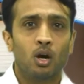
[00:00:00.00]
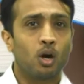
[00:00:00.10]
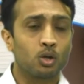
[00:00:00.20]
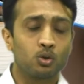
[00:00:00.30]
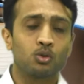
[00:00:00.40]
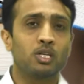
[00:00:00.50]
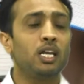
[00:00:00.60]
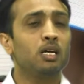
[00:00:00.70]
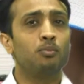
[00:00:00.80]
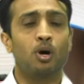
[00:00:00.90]
और दो साल
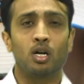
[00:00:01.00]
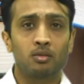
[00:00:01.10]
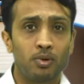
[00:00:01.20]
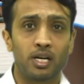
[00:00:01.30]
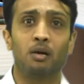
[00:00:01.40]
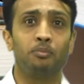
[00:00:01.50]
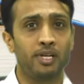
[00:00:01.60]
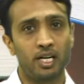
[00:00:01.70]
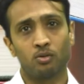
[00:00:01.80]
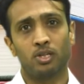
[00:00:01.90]
एक बहुत बड़ा
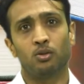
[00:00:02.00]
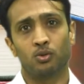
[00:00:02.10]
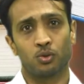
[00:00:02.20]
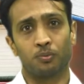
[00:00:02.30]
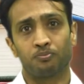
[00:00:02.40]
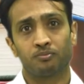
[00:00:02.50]
पीरियड होता है दोस्तों